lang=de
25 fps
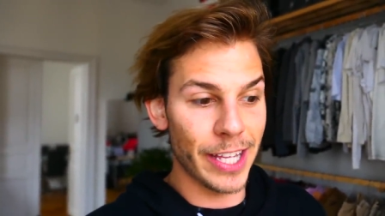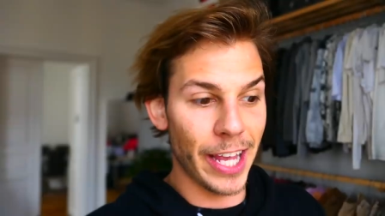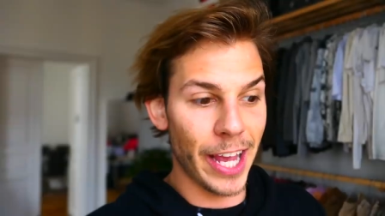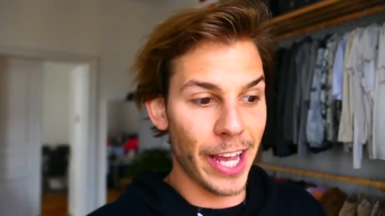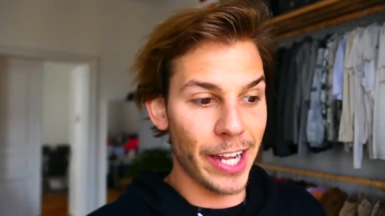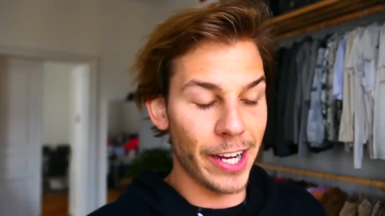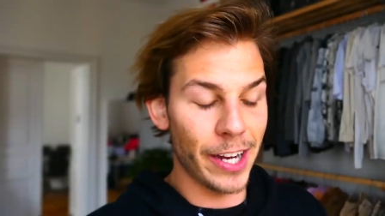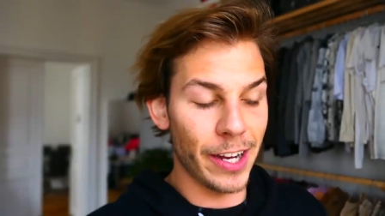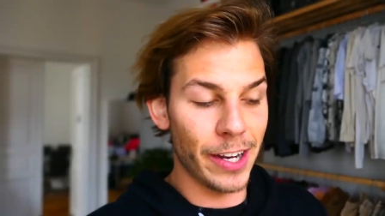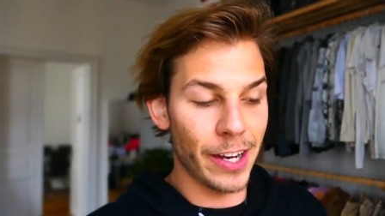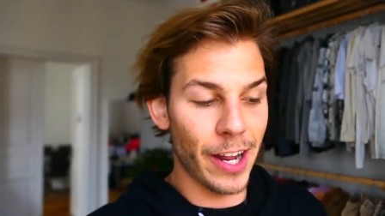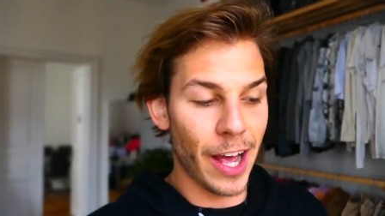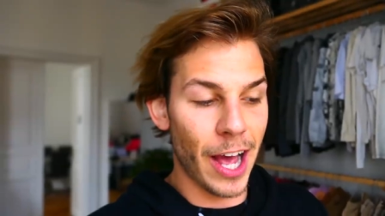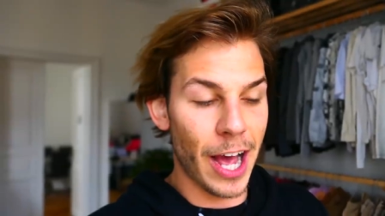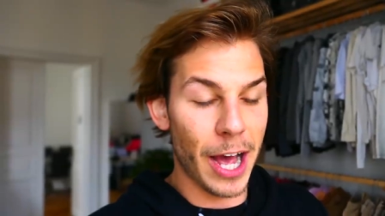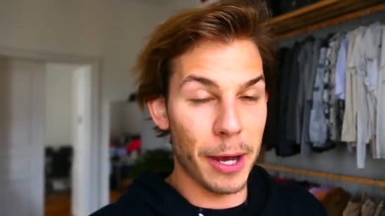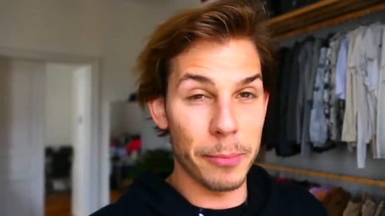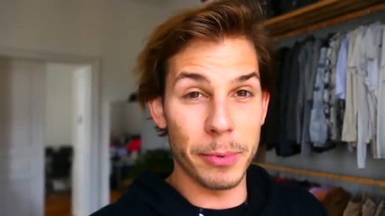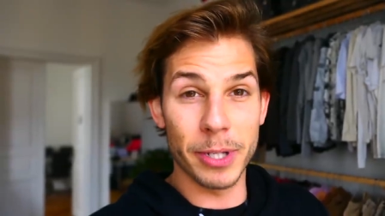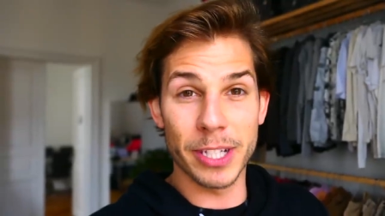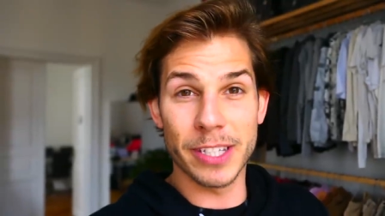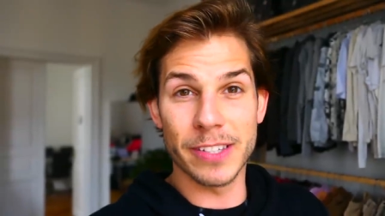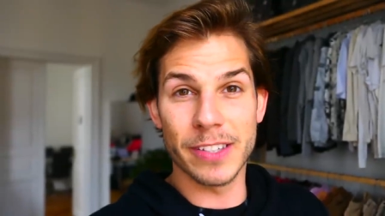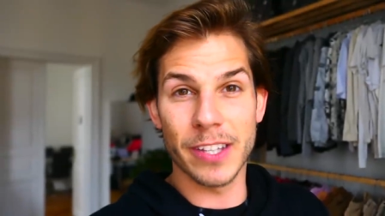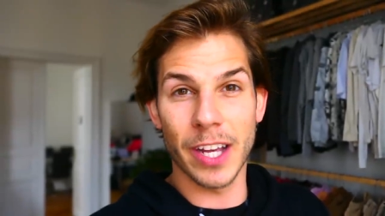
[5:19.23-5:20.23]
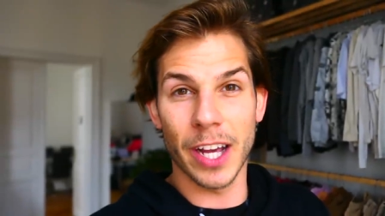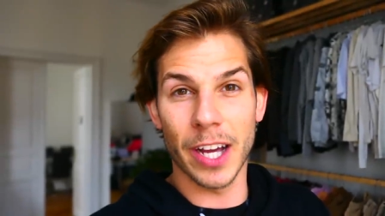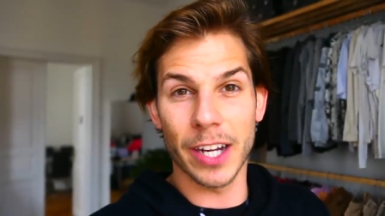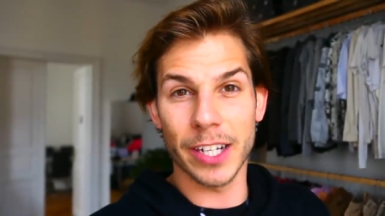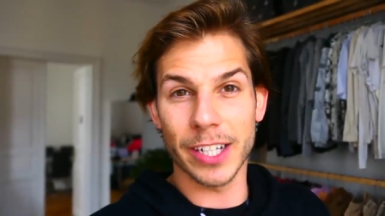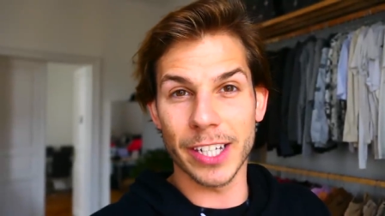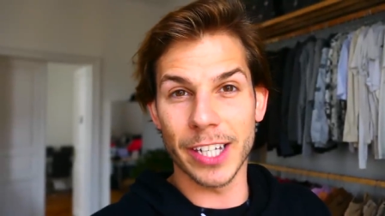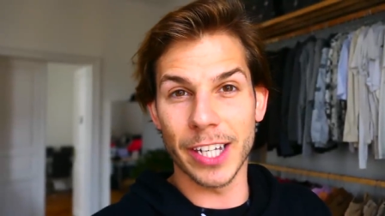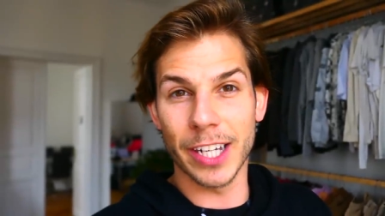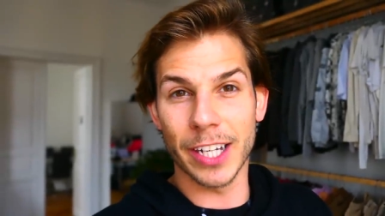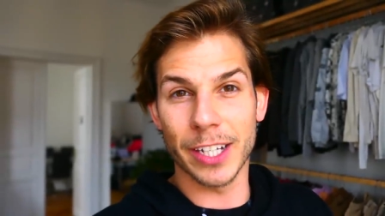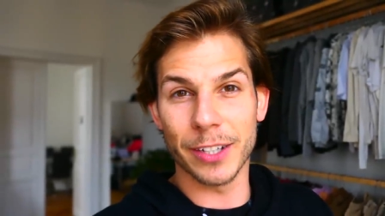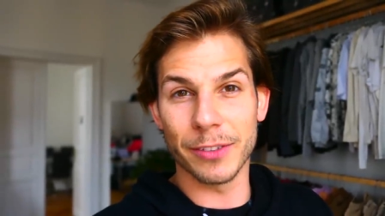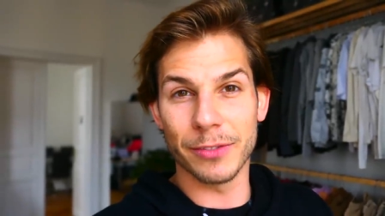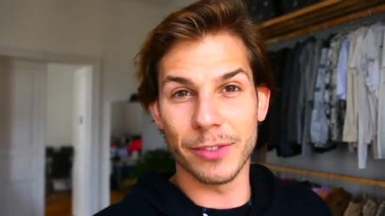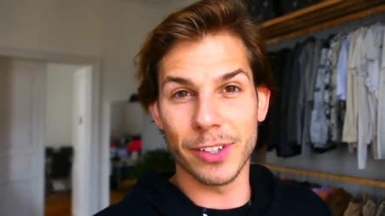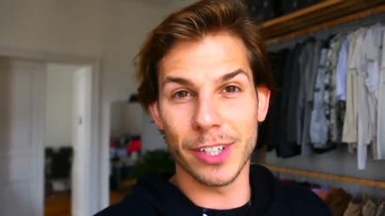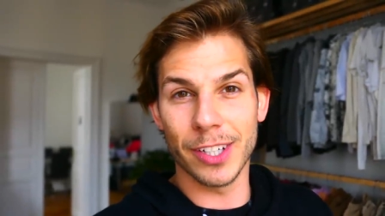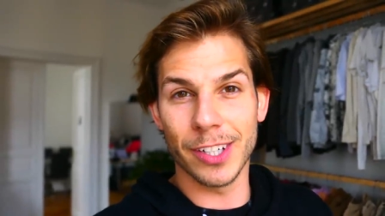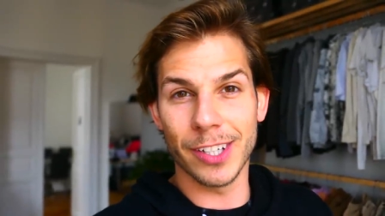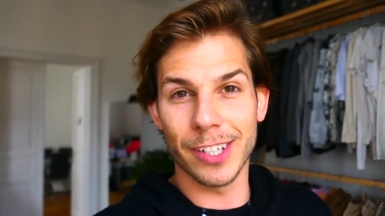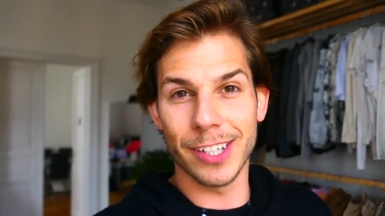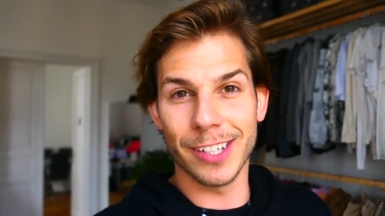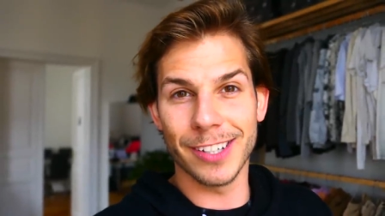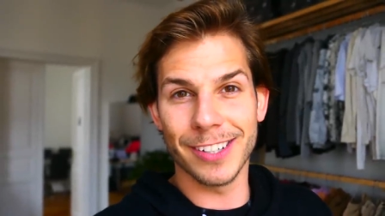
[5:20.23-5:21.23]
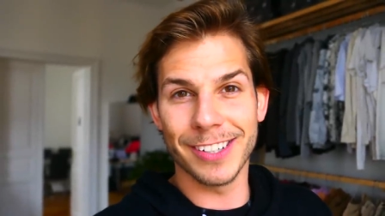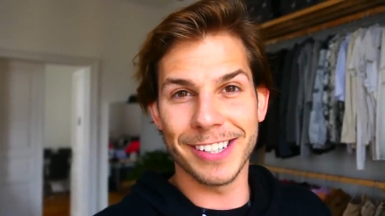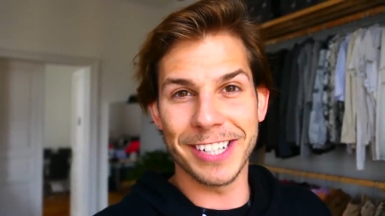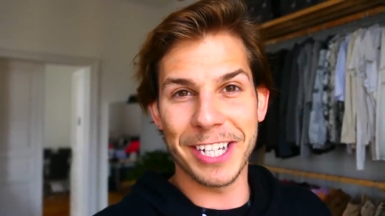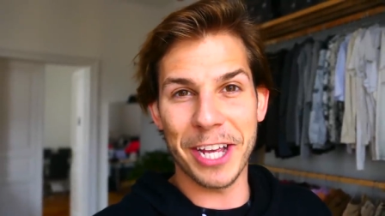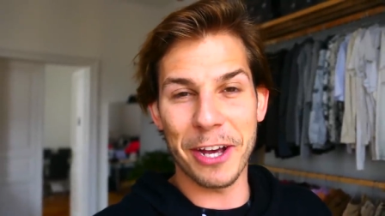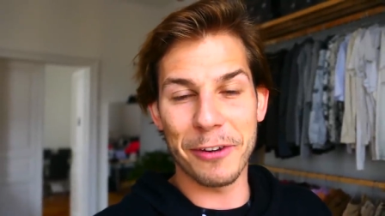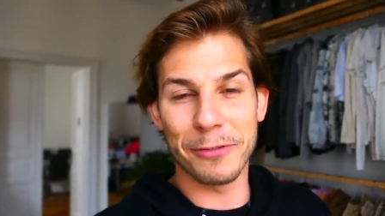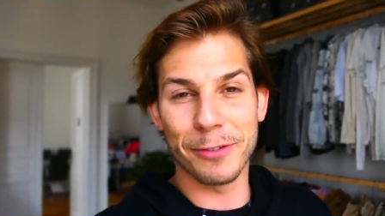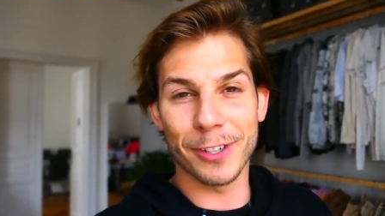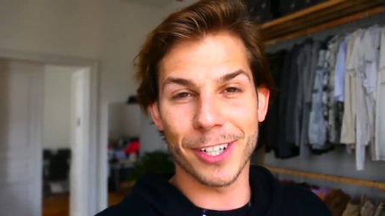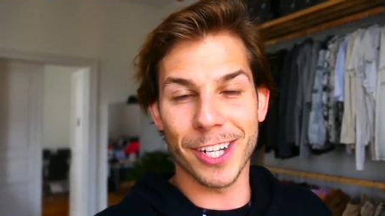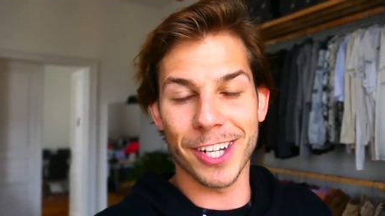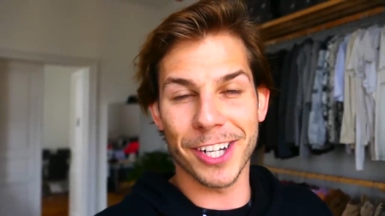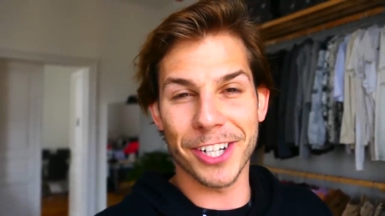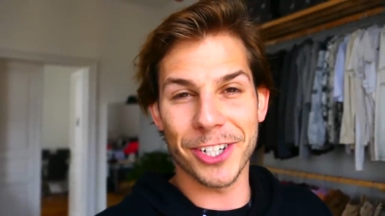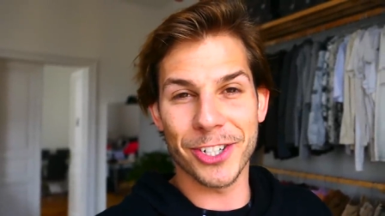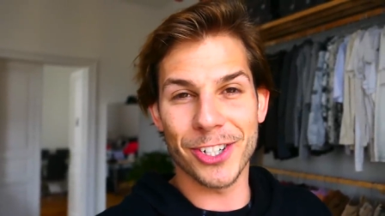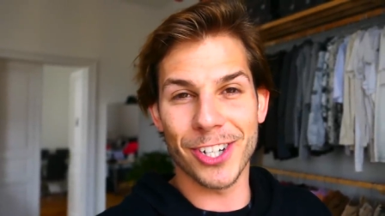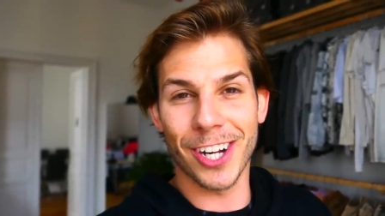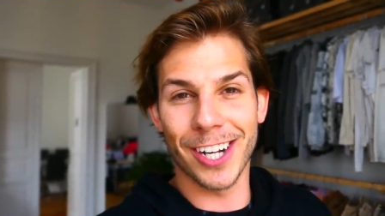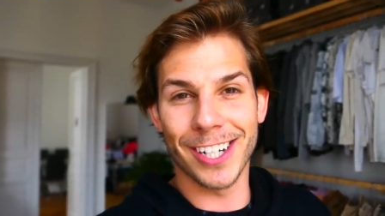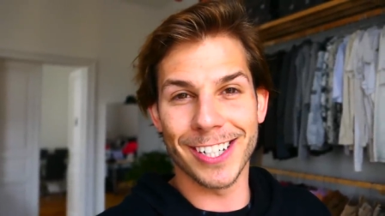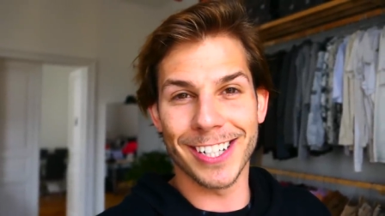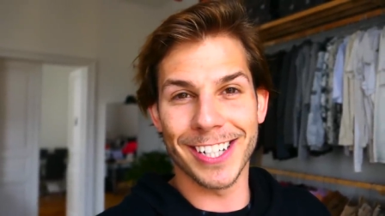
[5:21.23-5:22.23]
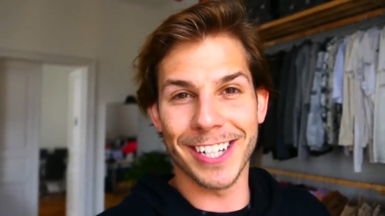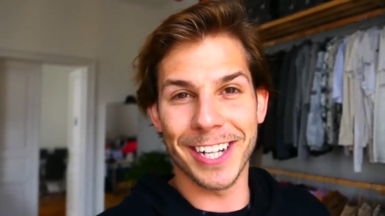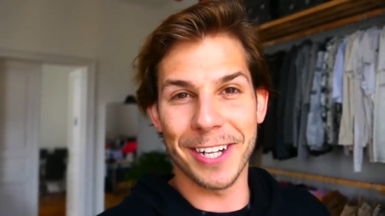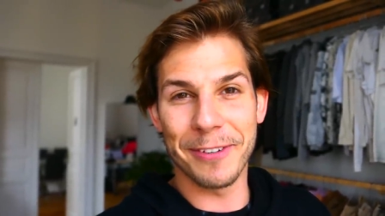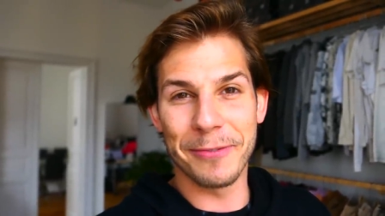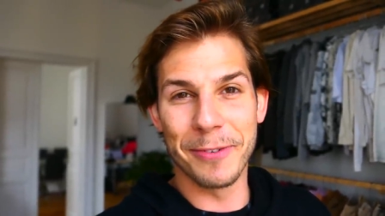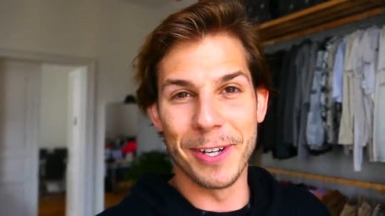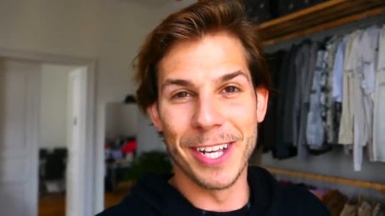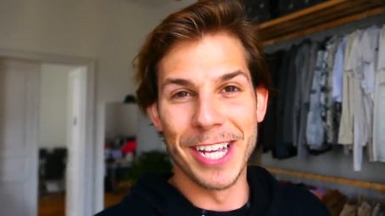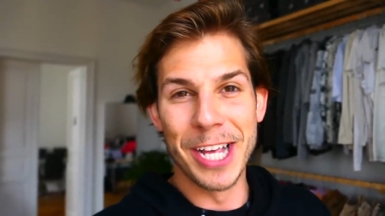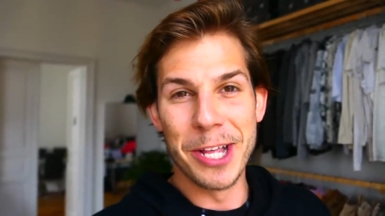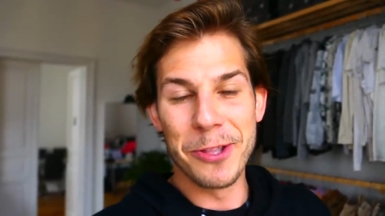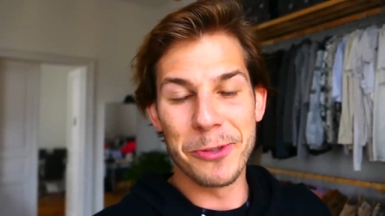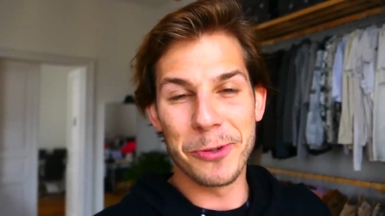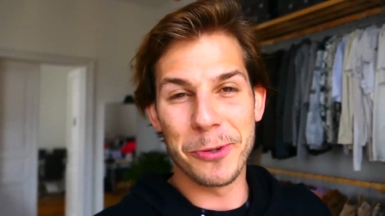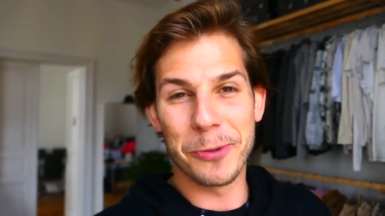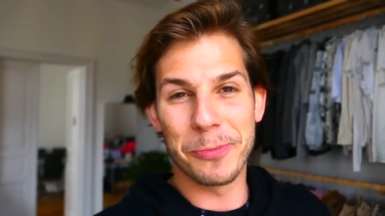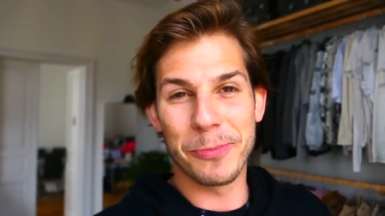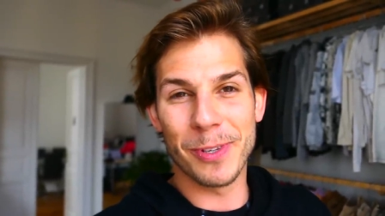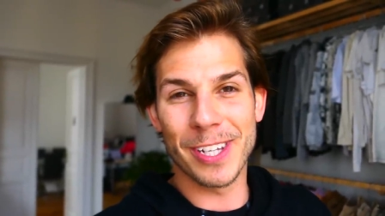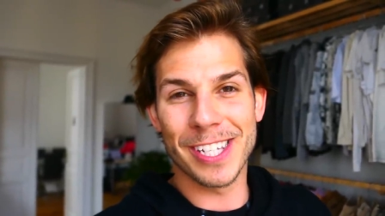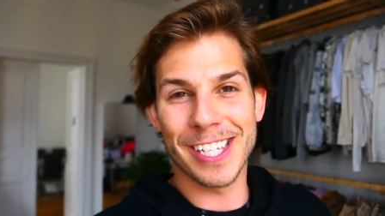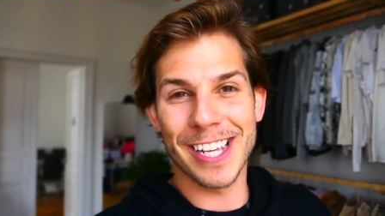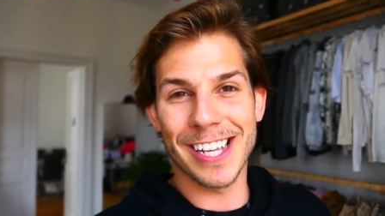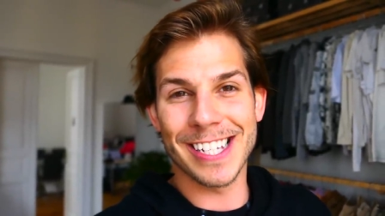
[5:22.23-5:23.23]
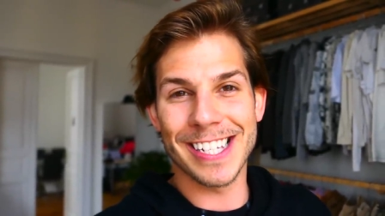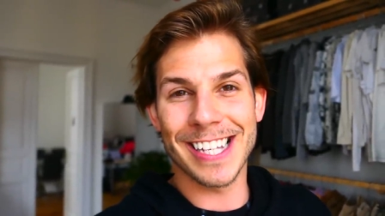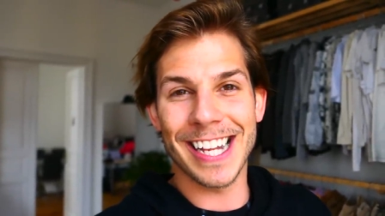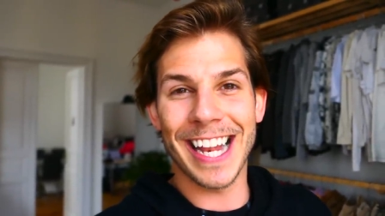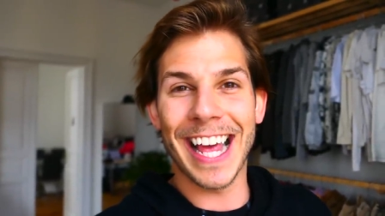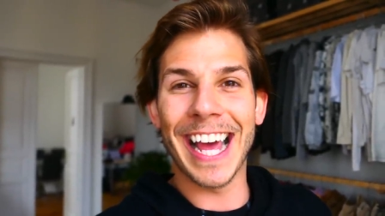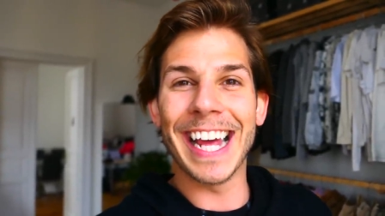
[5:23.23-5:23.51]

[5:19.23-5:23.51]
deinen Arbeitstag irgendwie nerviger gestaltet habe. Tut mir sehr, sehr